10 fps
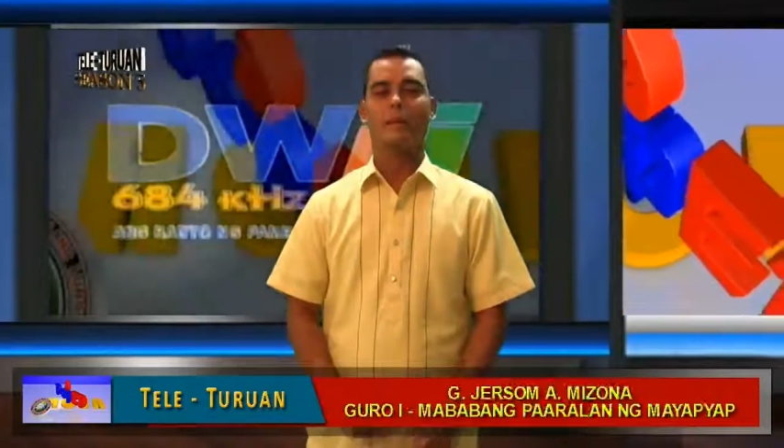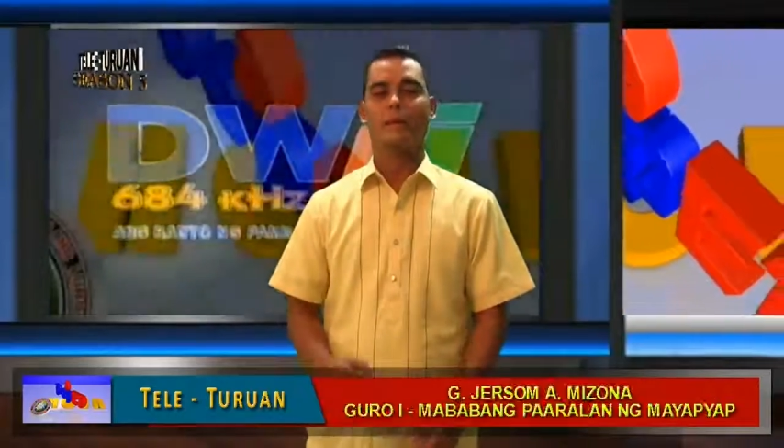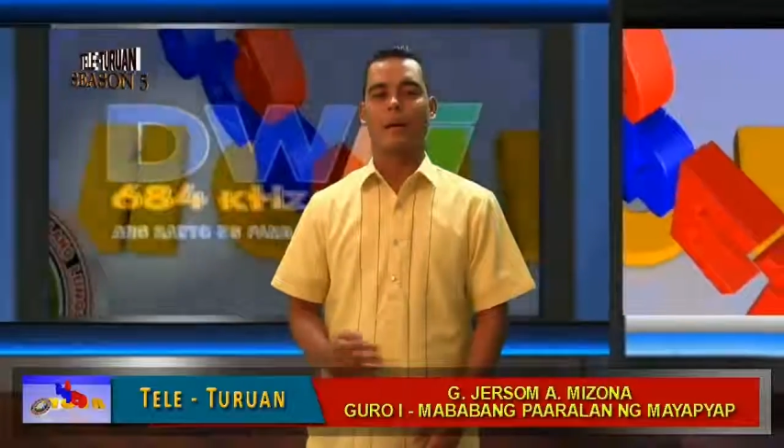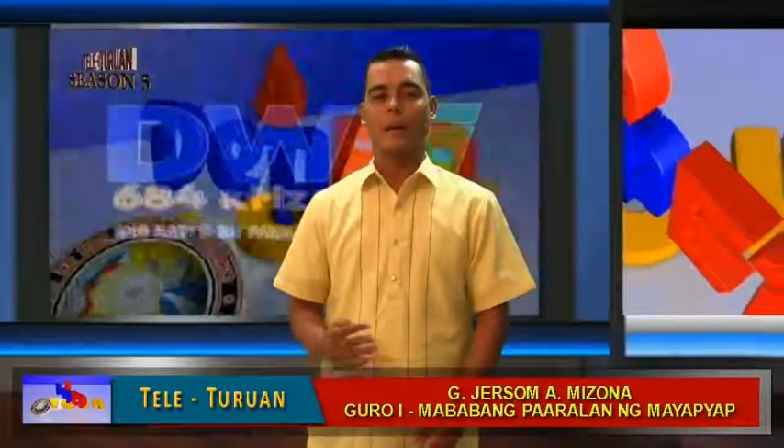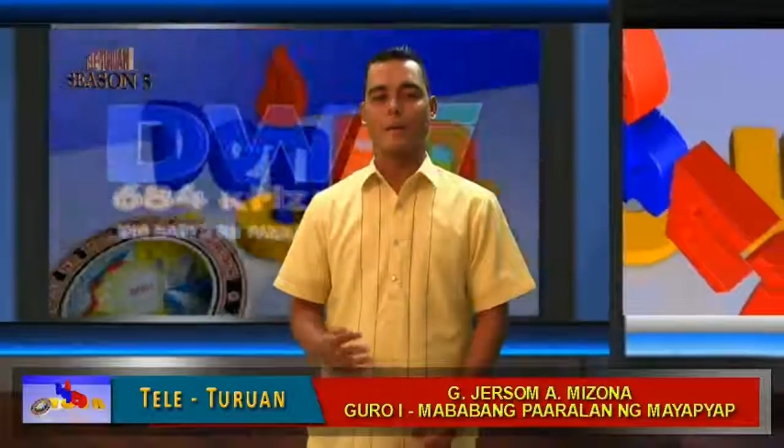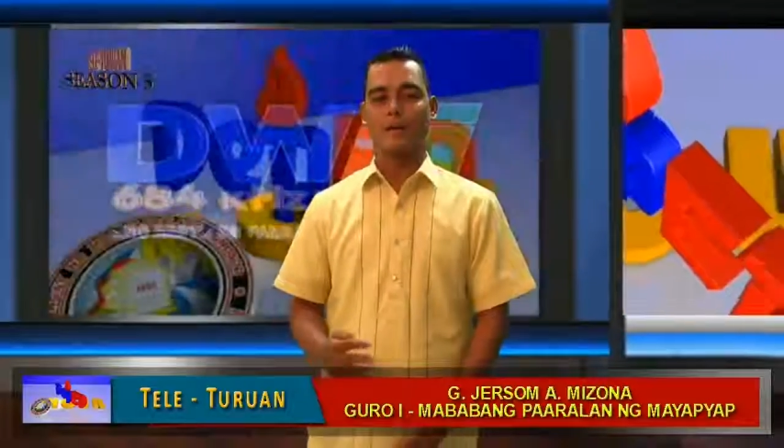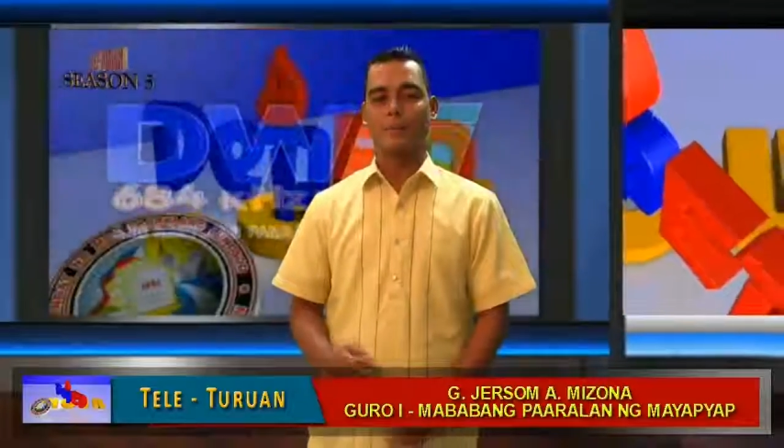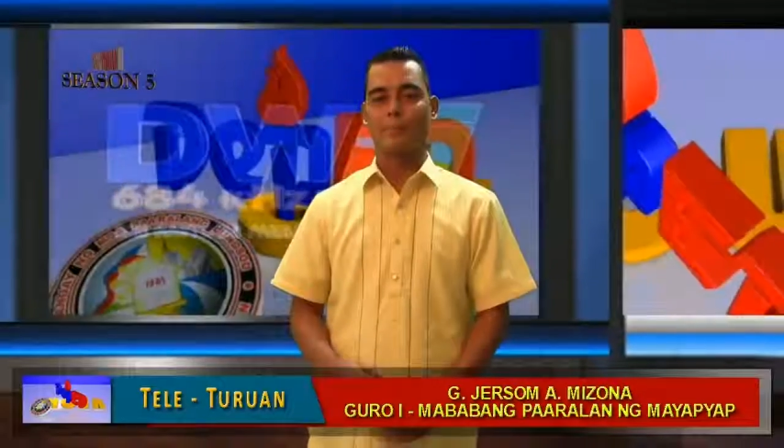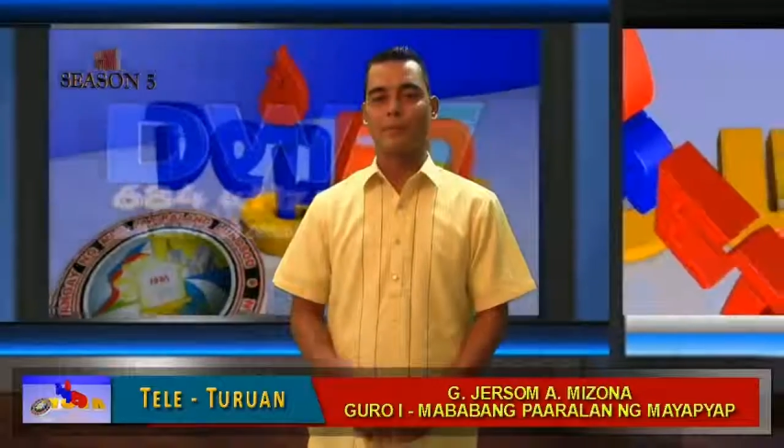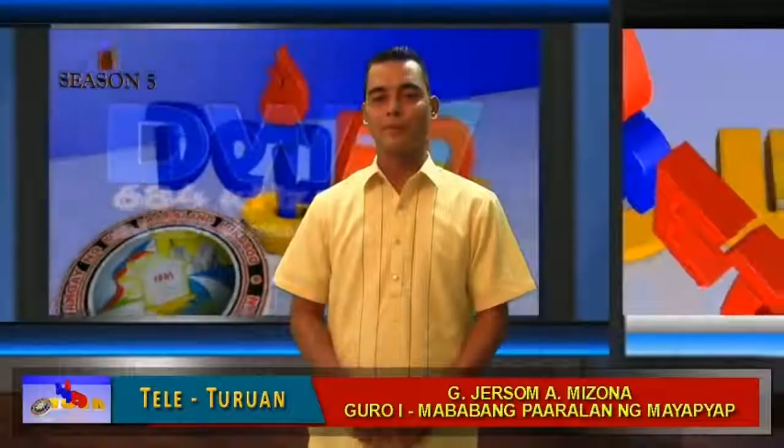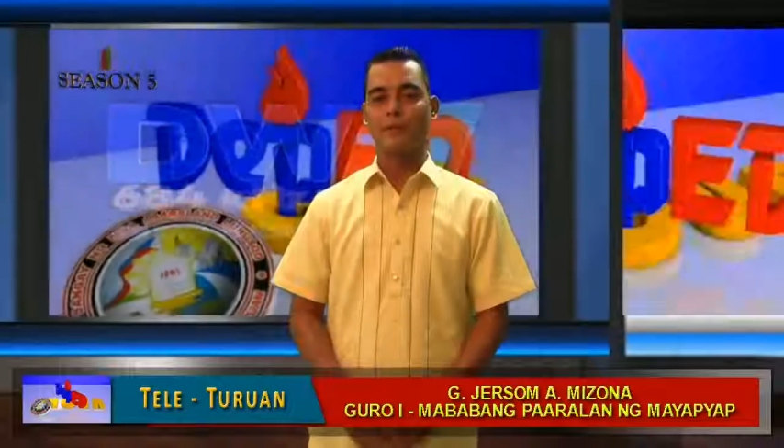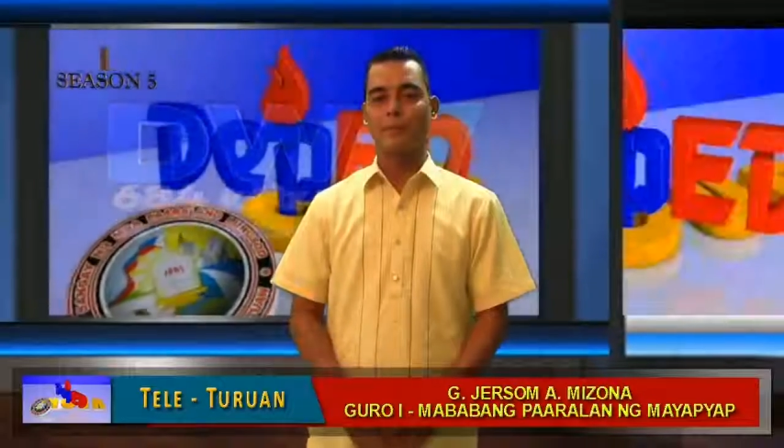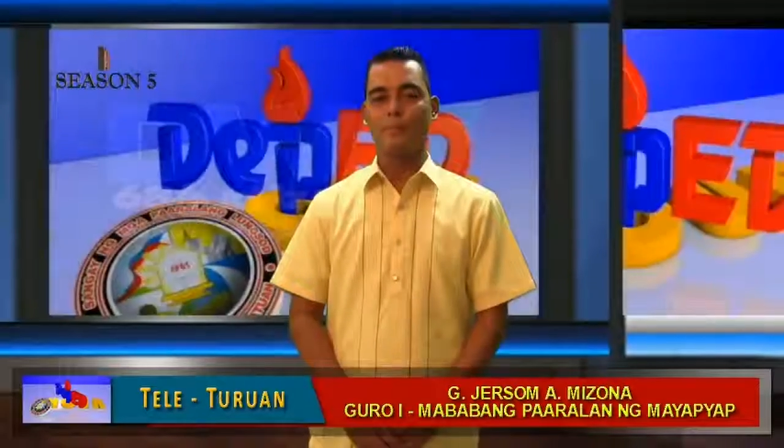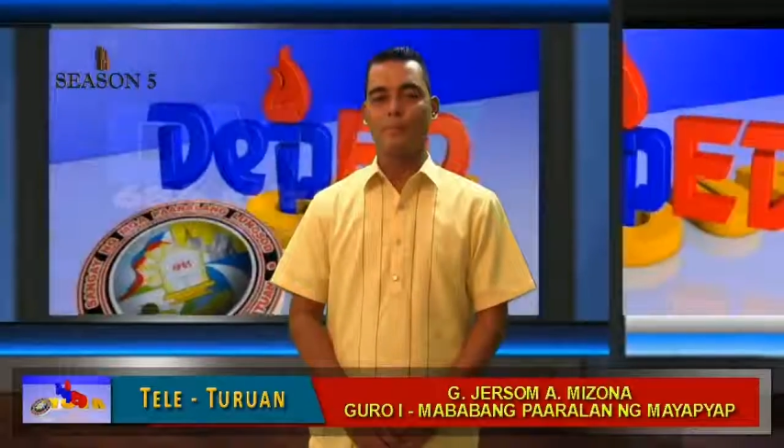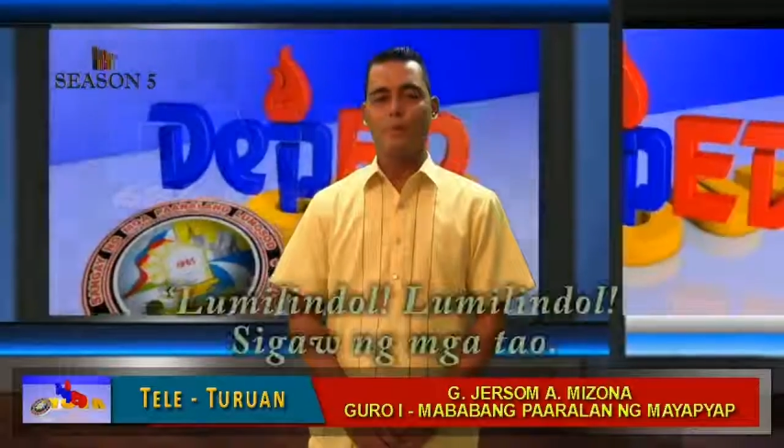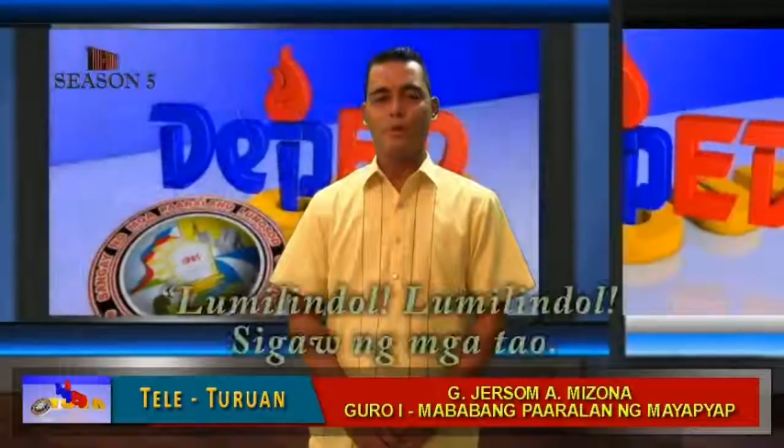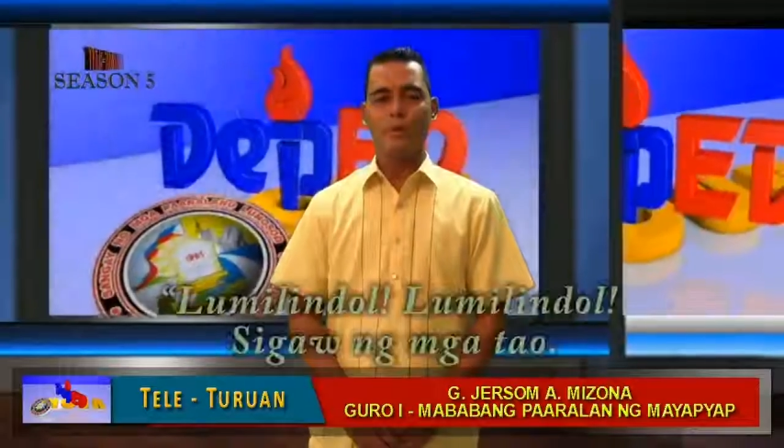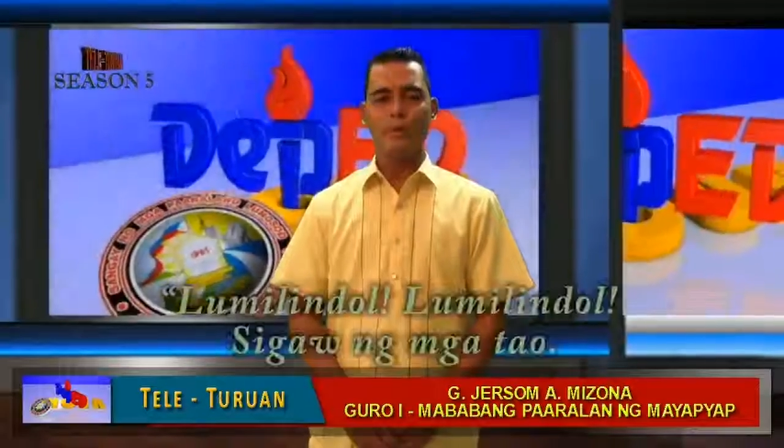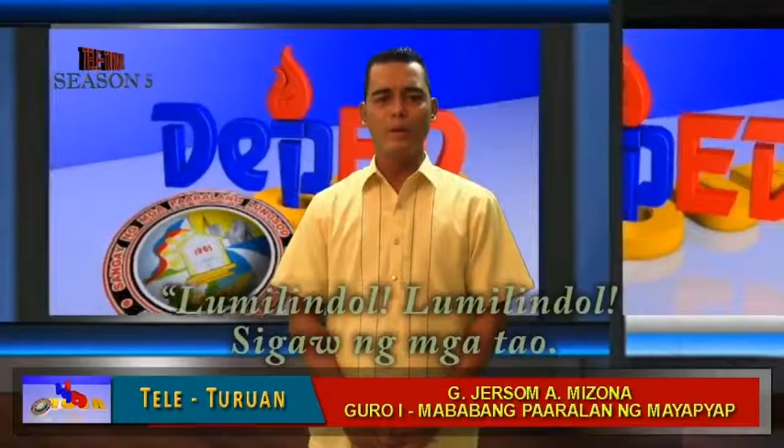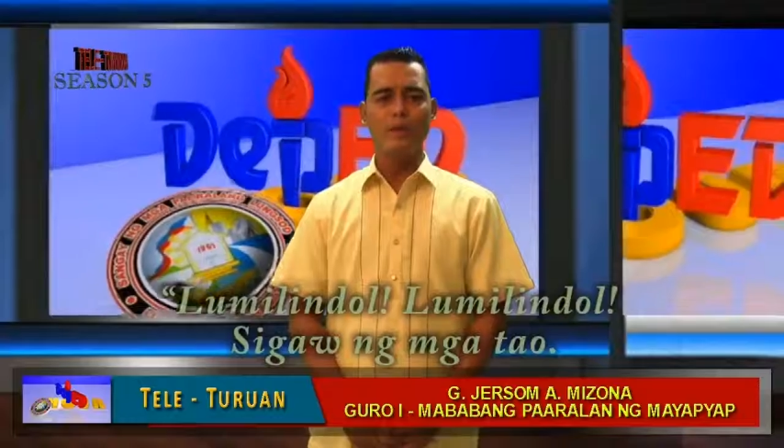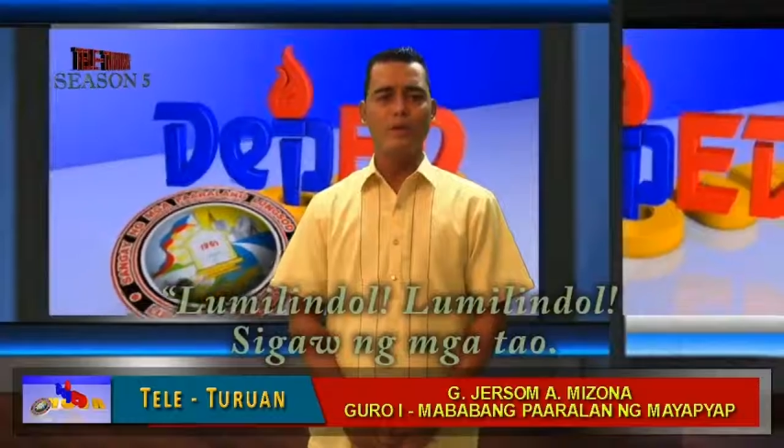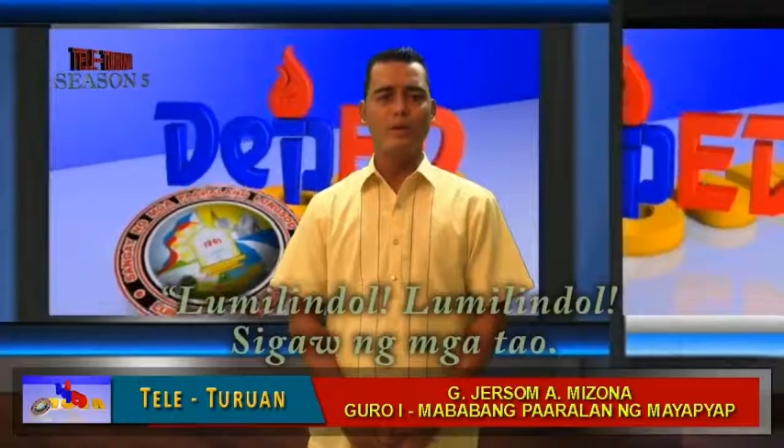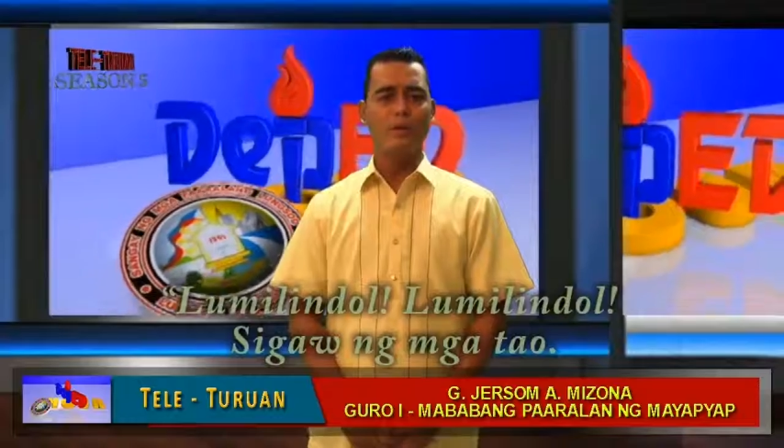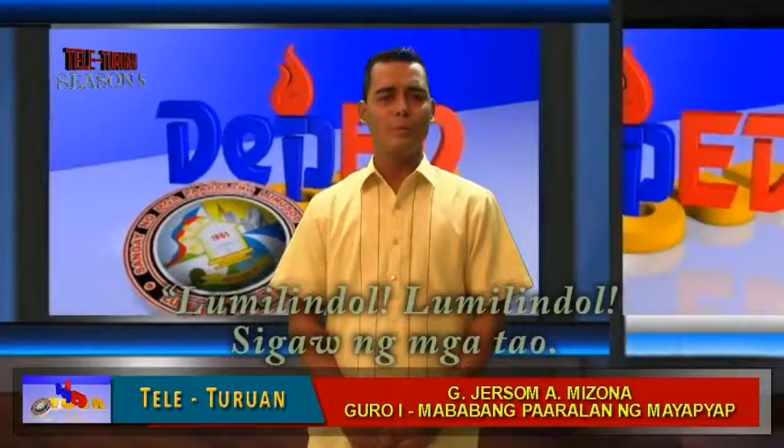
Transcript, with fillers: Ikaapat na pangusap, lumilindol,